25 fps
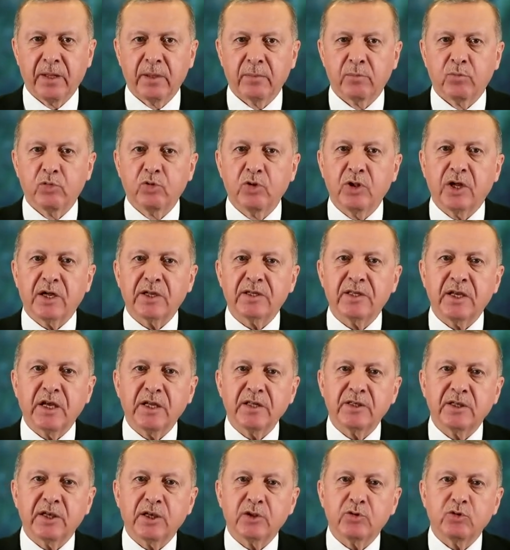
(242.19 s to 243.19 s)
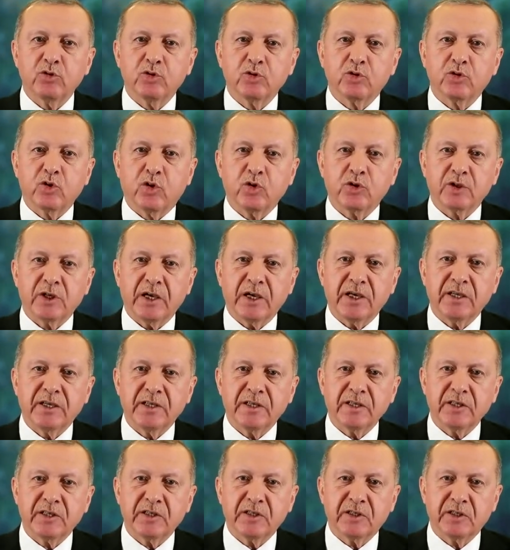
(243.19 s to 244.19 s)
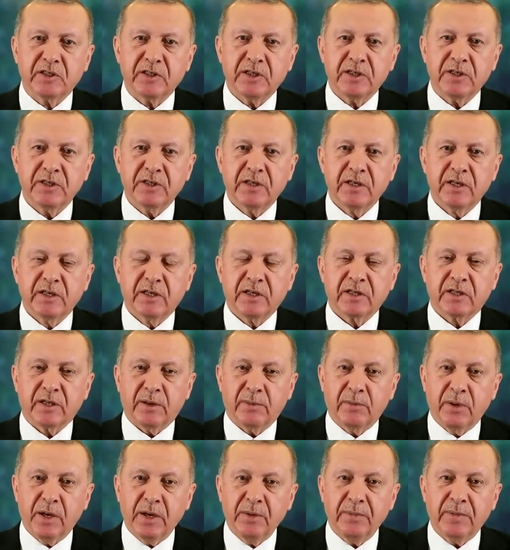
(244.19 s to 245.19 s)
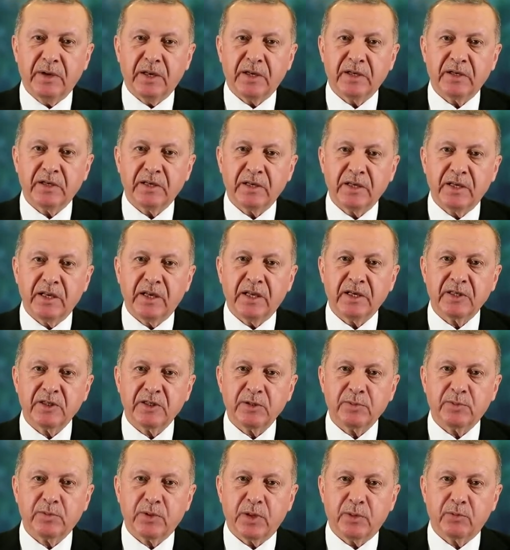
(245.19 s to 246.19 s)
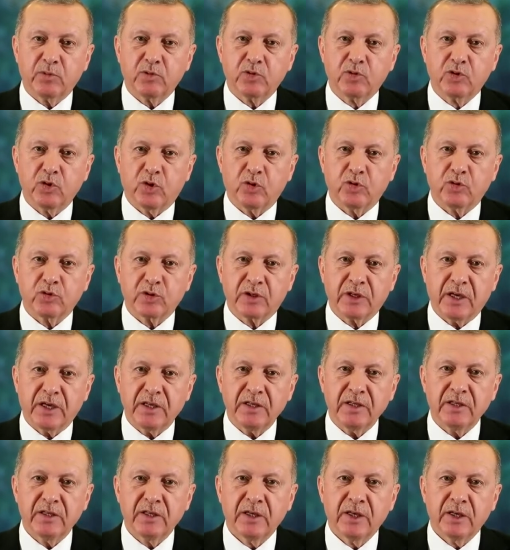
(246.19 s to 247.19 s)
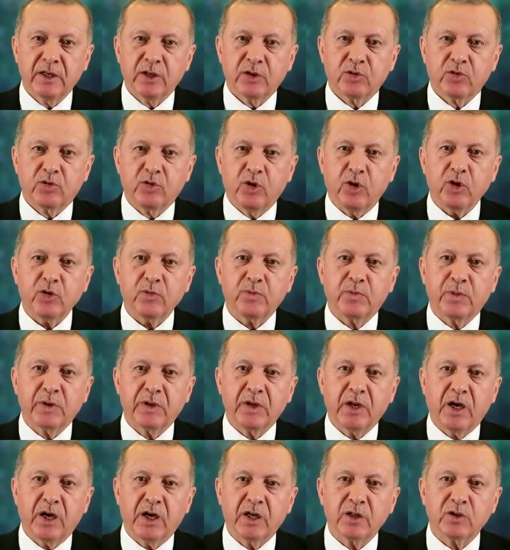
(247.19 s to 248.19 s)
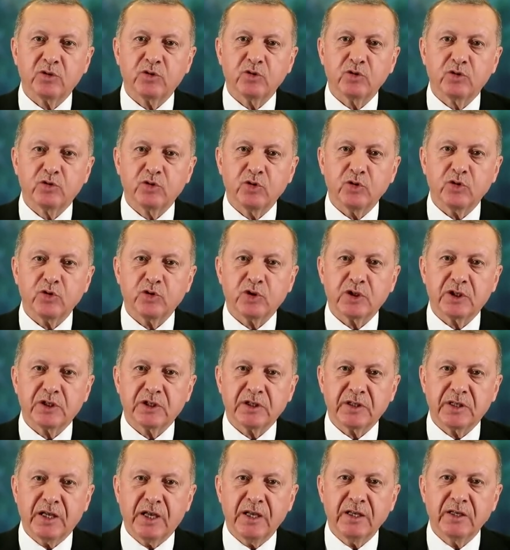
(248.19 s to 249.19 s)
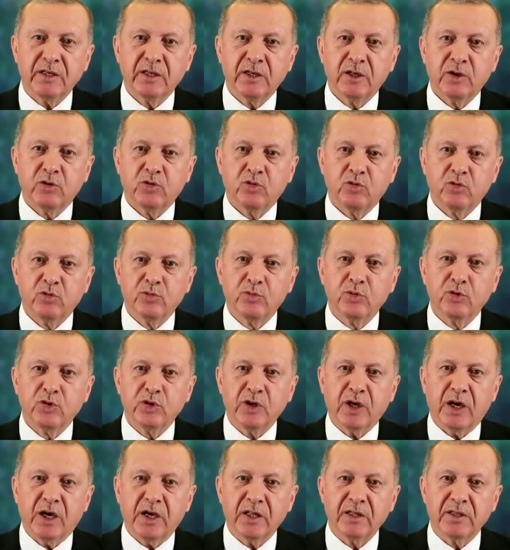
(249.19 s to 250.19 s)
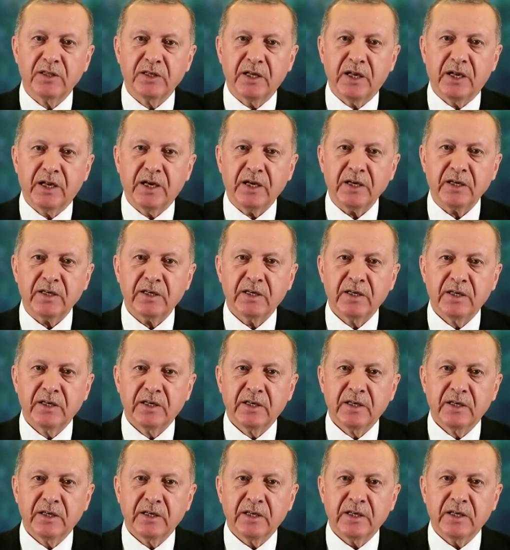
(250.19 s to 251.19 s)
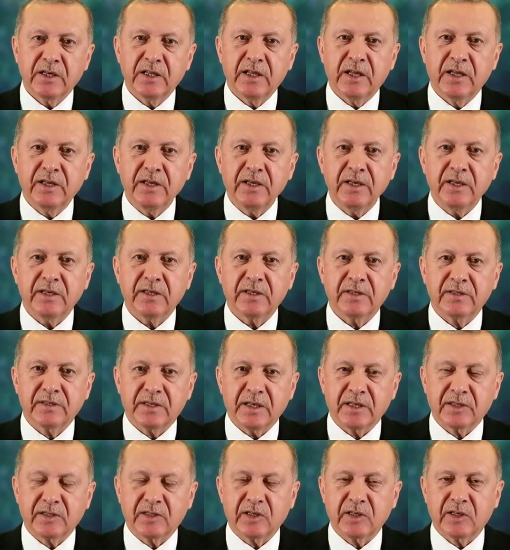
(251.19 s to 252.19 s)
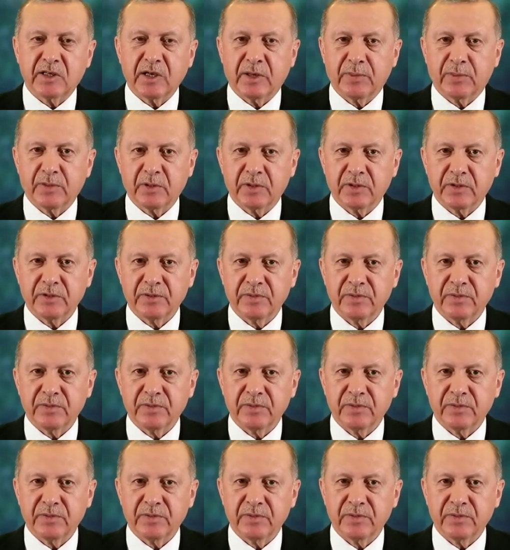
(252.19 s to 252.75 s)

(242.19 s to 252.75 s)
Bunlardan 797 kişi tamamen iyileşip taburcu olurken 4603 kişiden numune alınarak ileri tetkik yapıldı.